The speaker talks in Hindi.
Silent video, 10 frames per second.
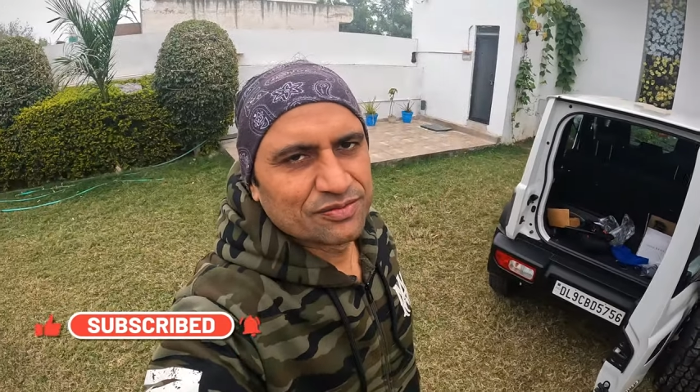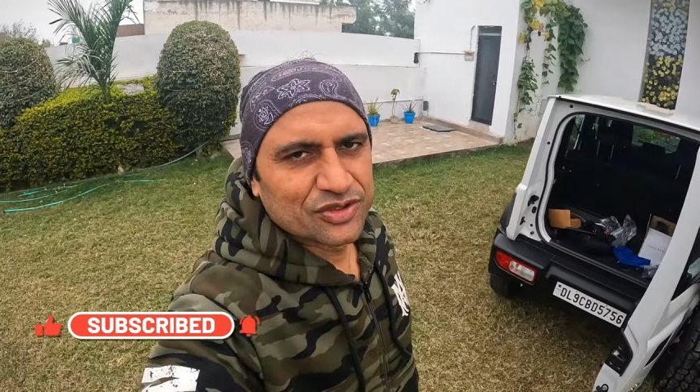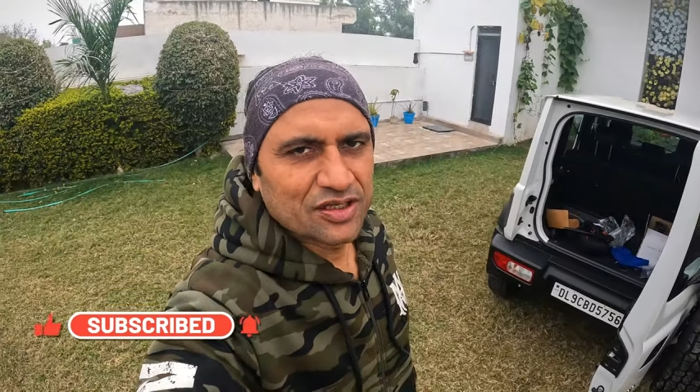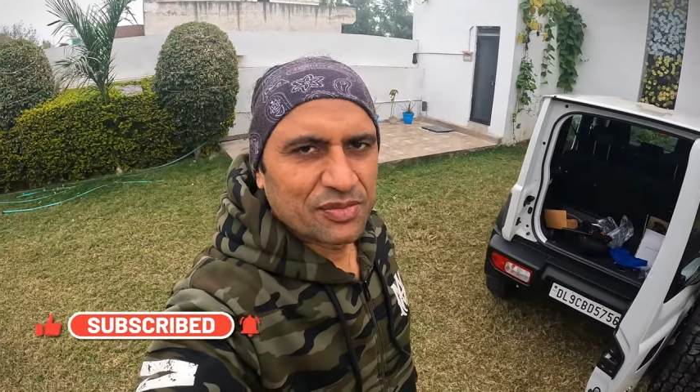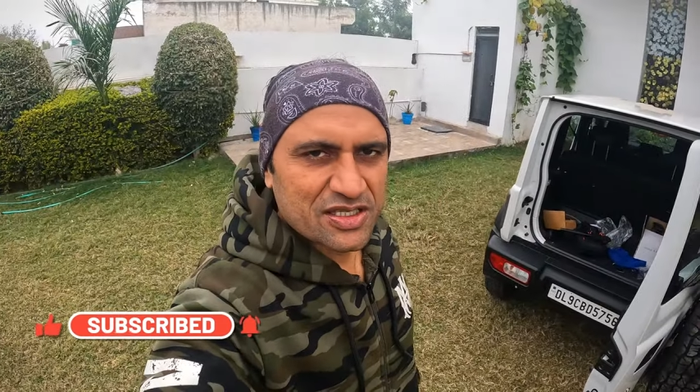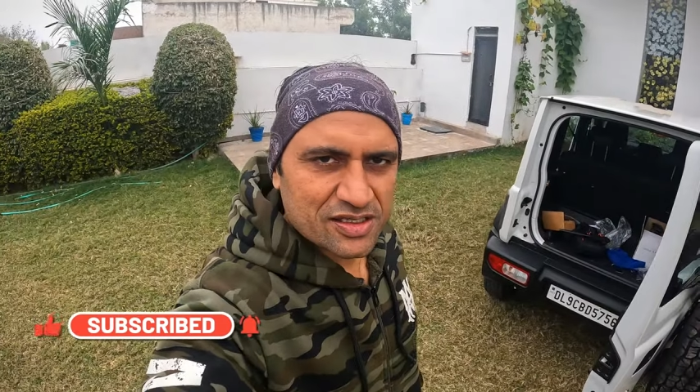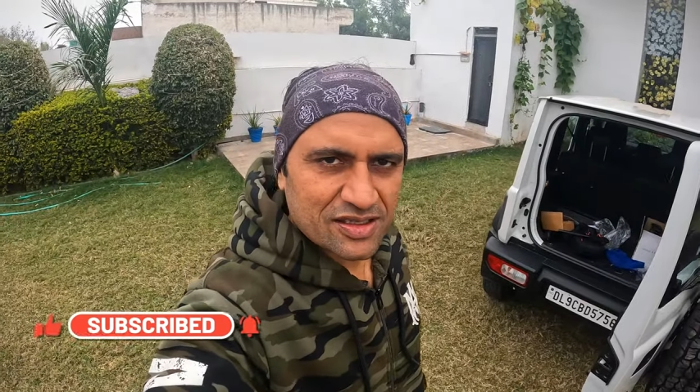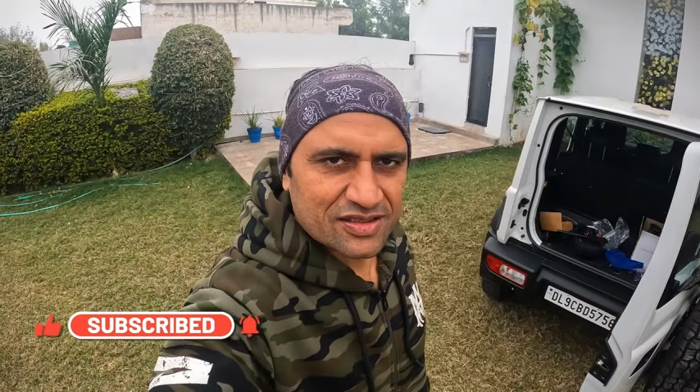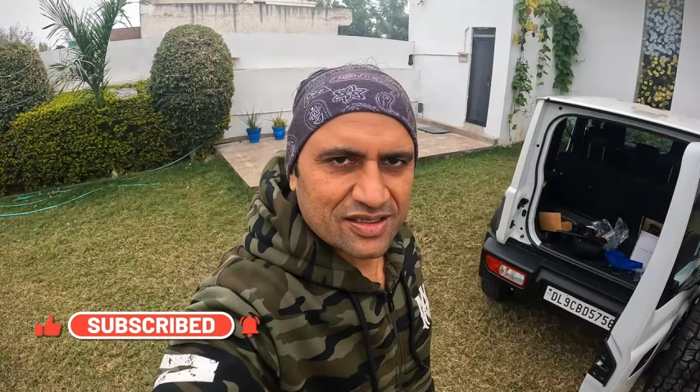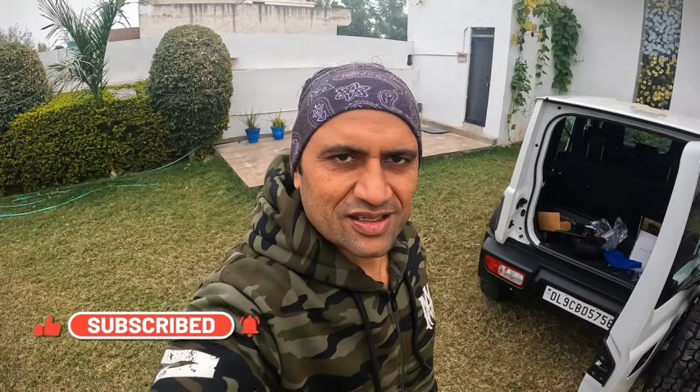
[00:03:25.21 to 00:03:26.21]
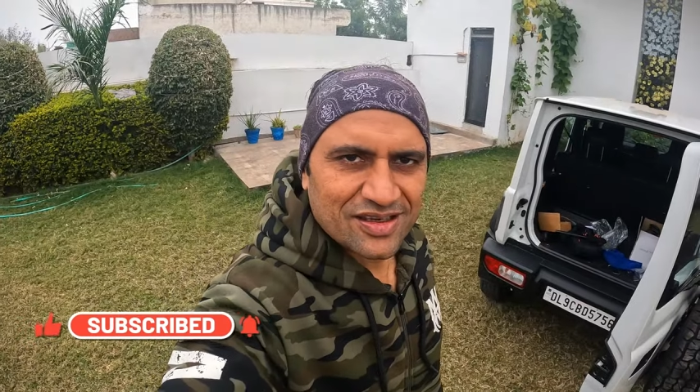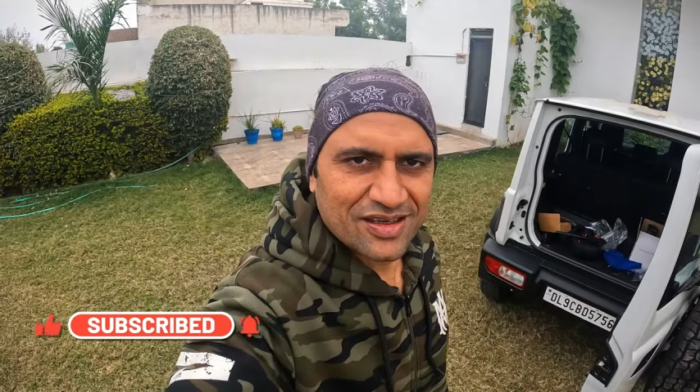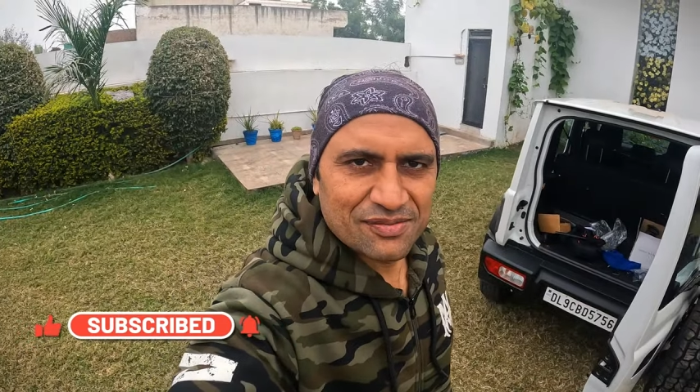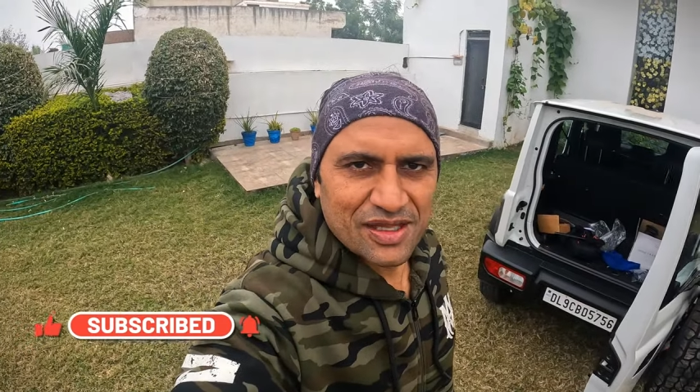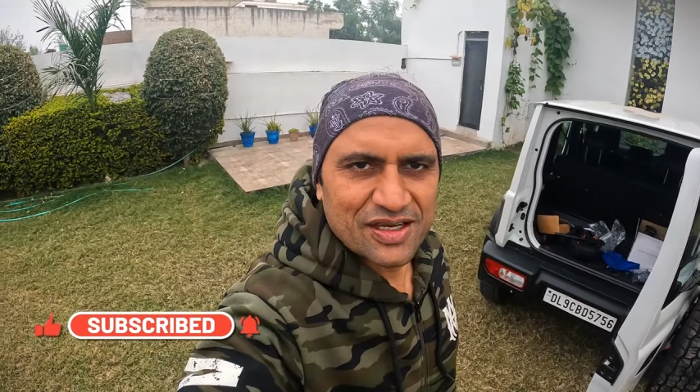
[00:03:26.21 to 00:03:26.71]
मुझे मैसेज कर सकते
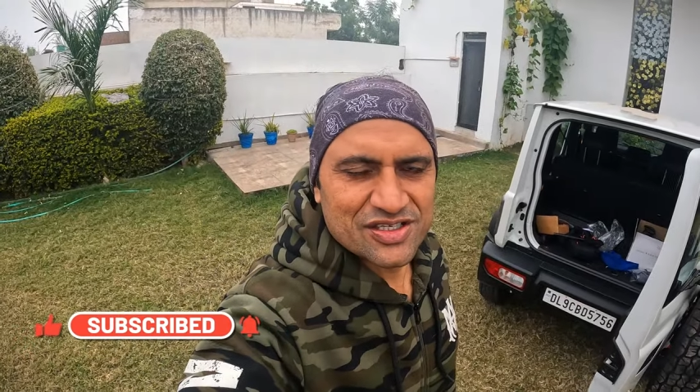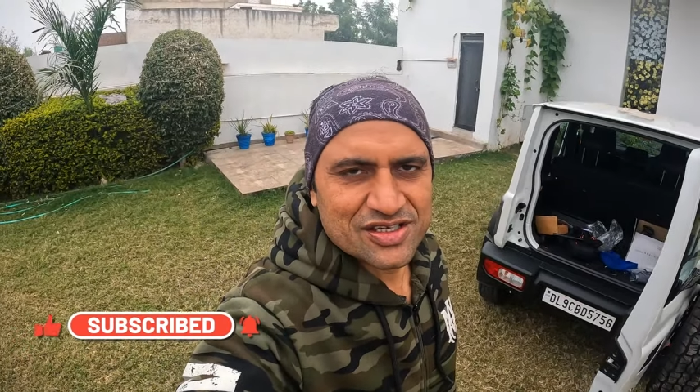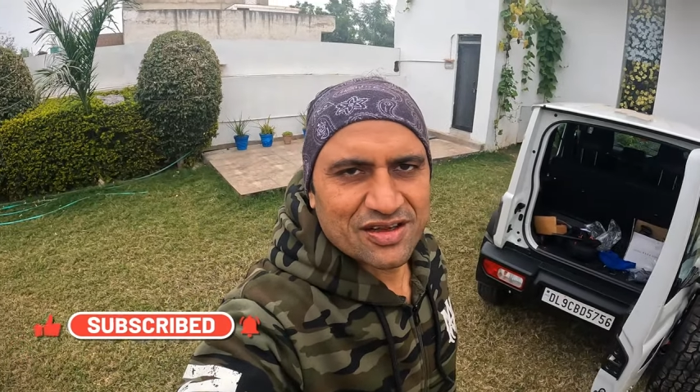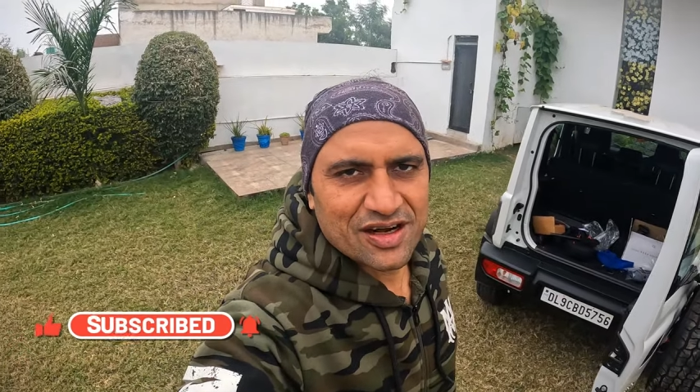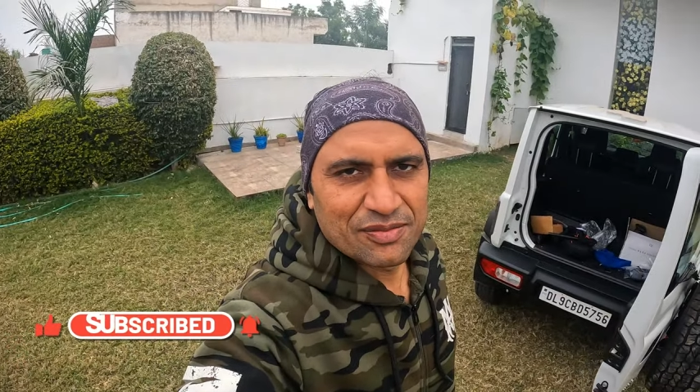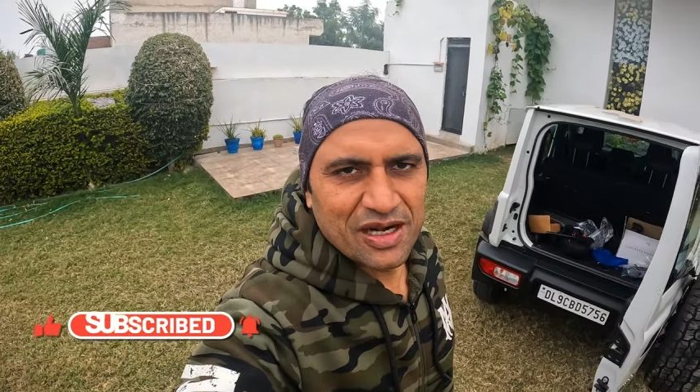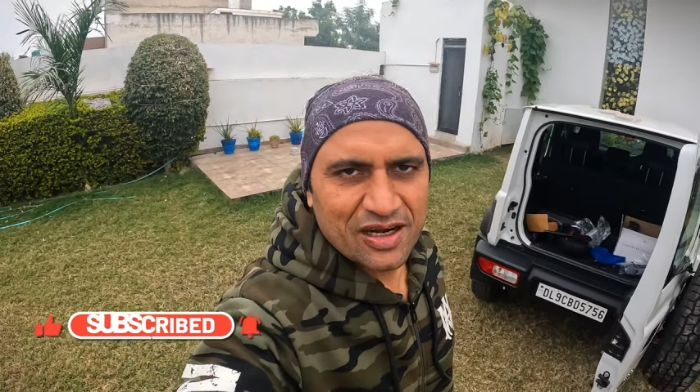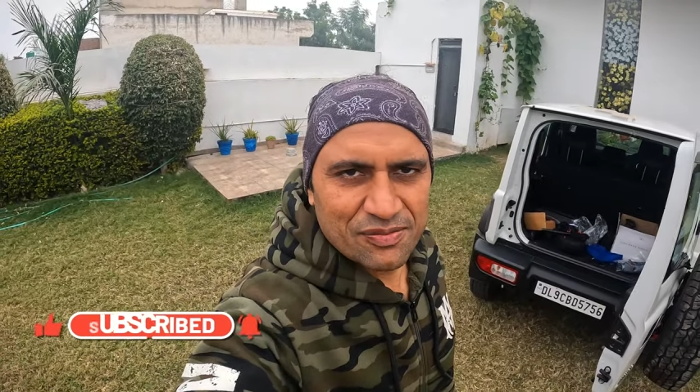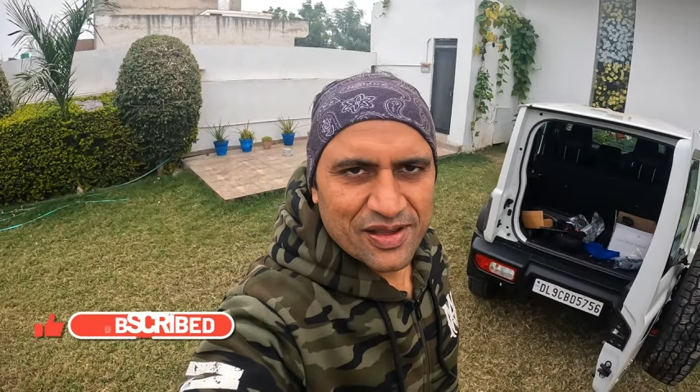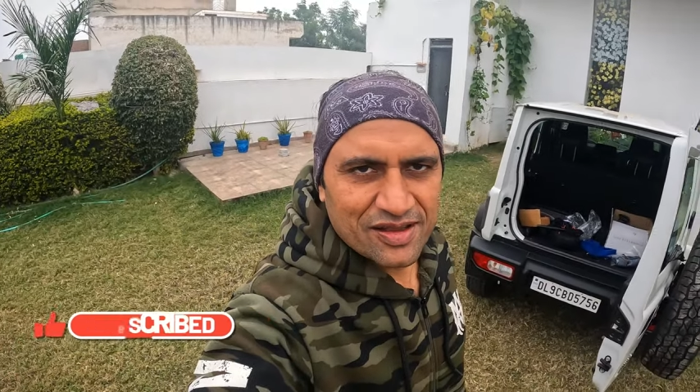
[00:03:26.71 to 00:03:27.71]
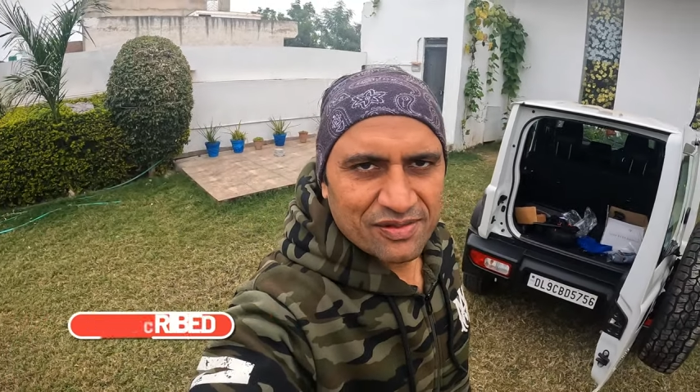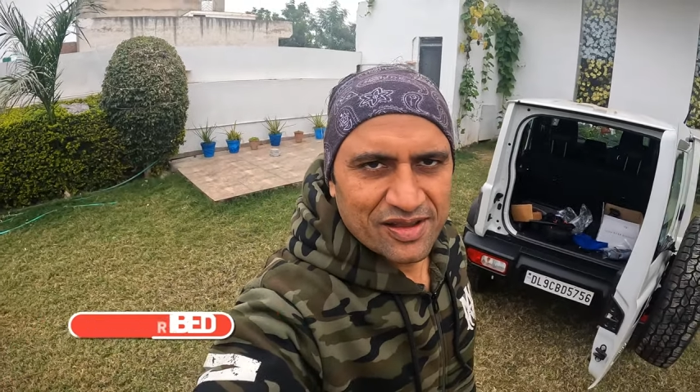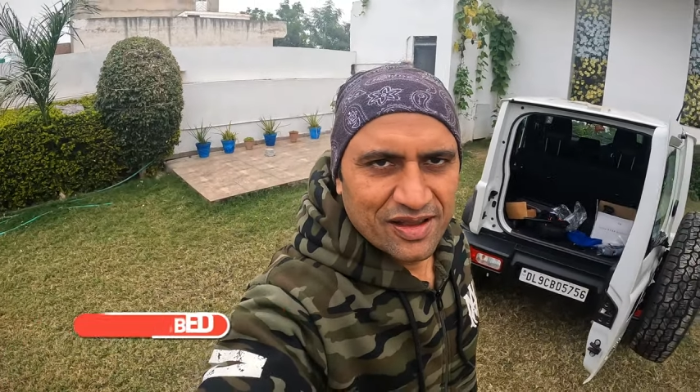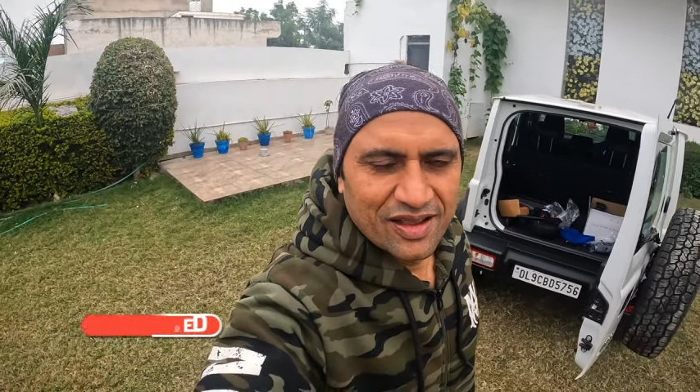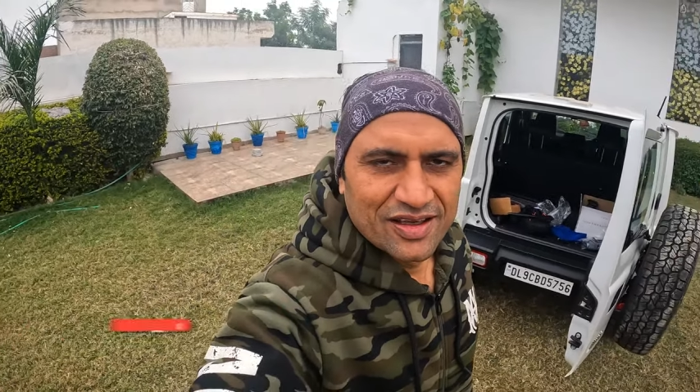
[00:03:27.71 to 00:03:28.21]
हैं मेरे इंस्टाग्राम हैंडल पे
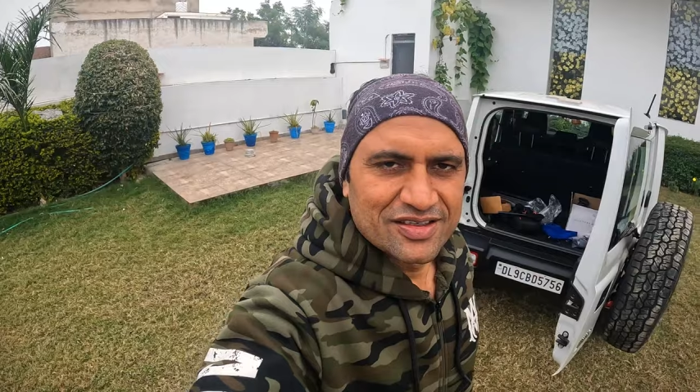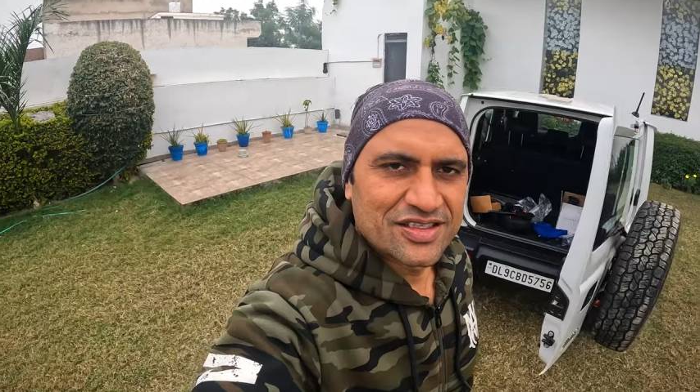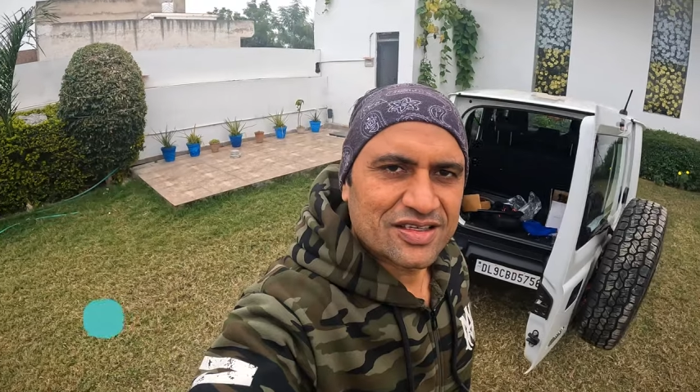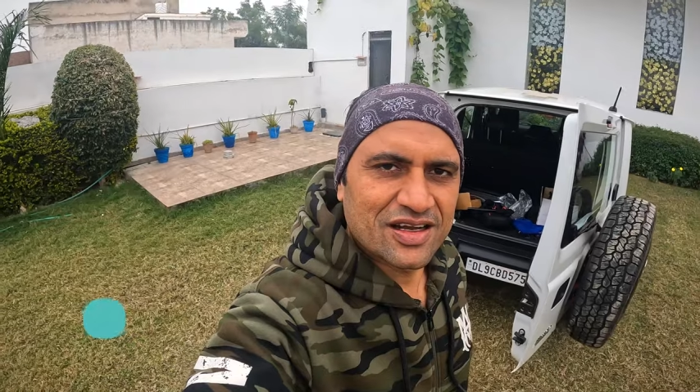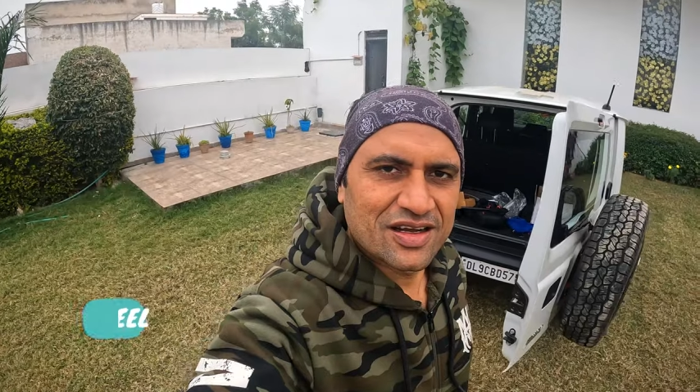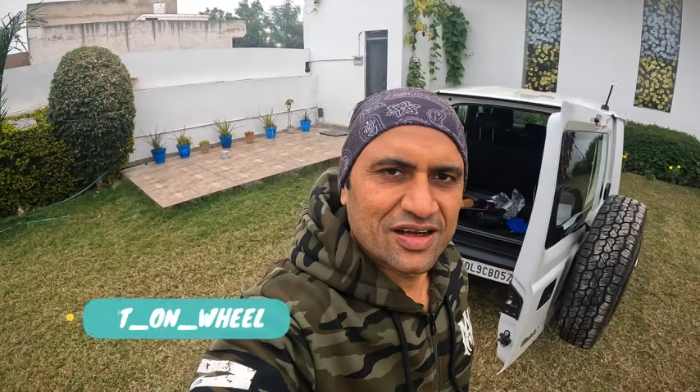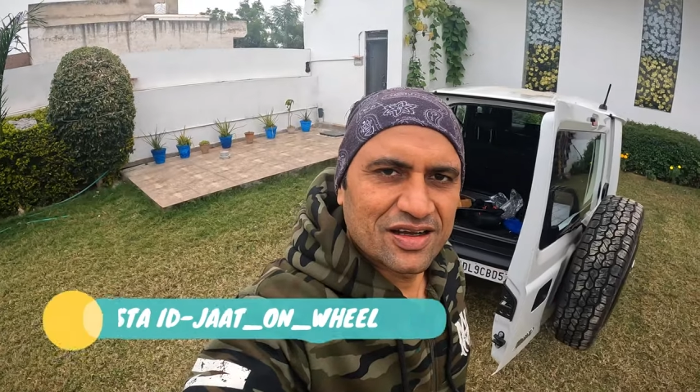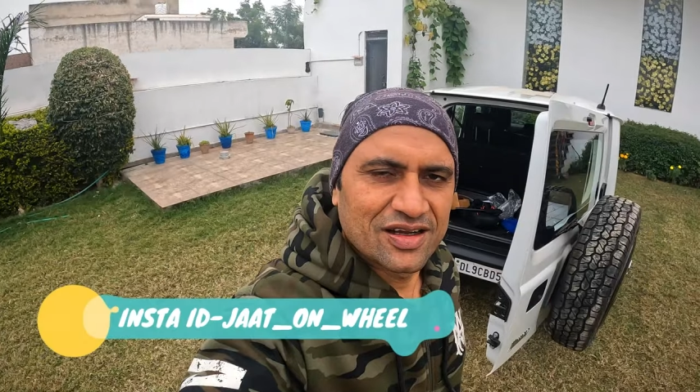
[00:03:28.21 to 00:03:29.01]
जिसका